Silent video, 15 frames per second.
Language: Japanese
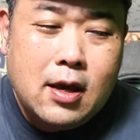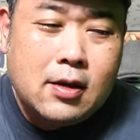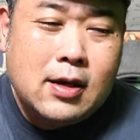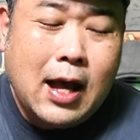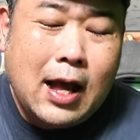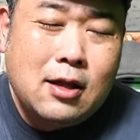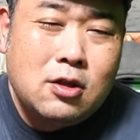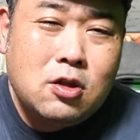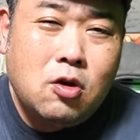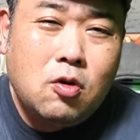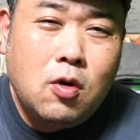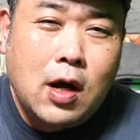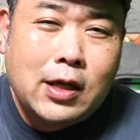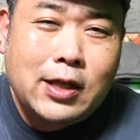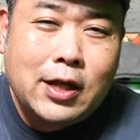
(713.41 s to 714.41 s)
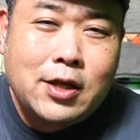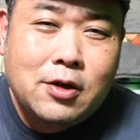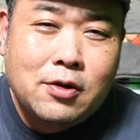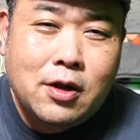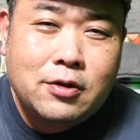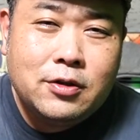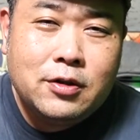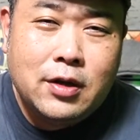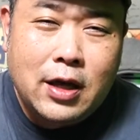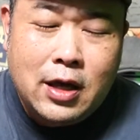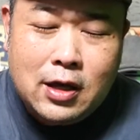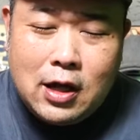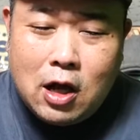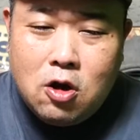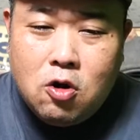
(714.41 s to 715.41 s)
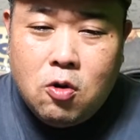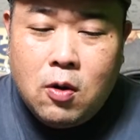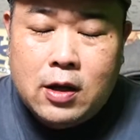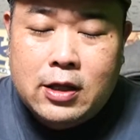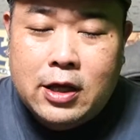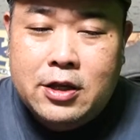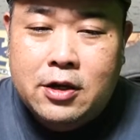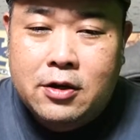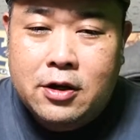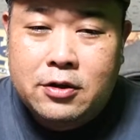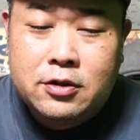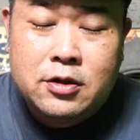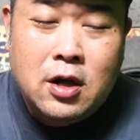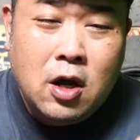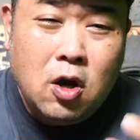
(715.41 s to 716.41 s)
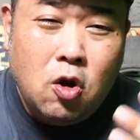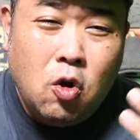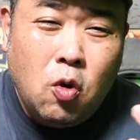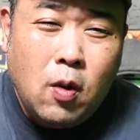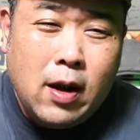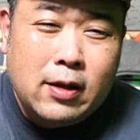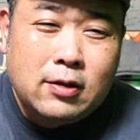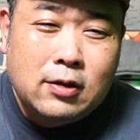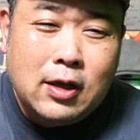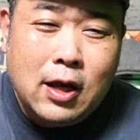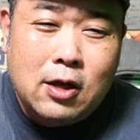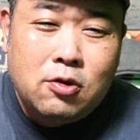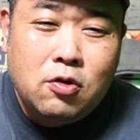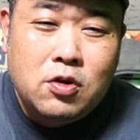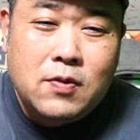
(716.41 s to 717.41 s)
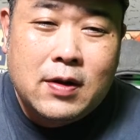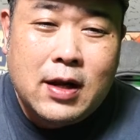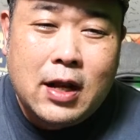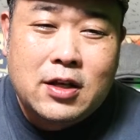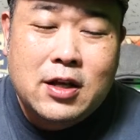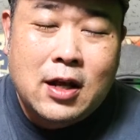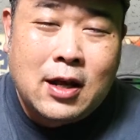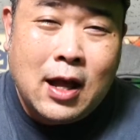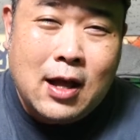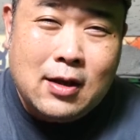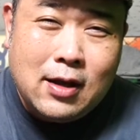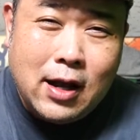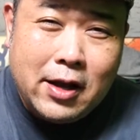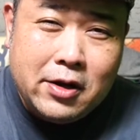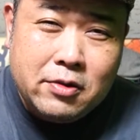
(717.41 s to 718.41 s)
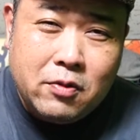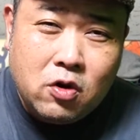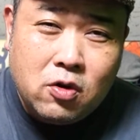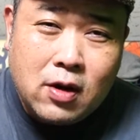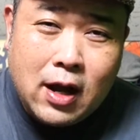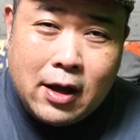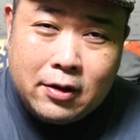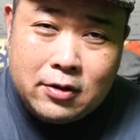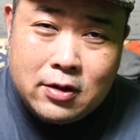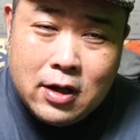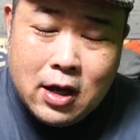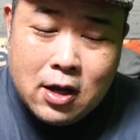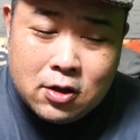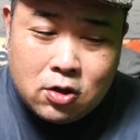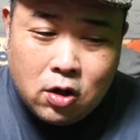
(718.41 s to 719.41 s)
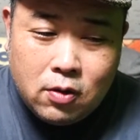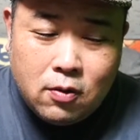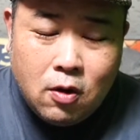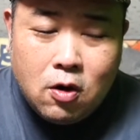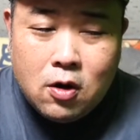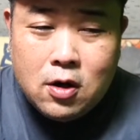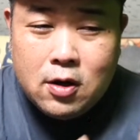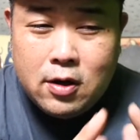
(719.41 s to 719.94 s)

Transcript: 感動を与えてくれる、笑顔を与えてくれる、終わった後には何か考えるものがある。それを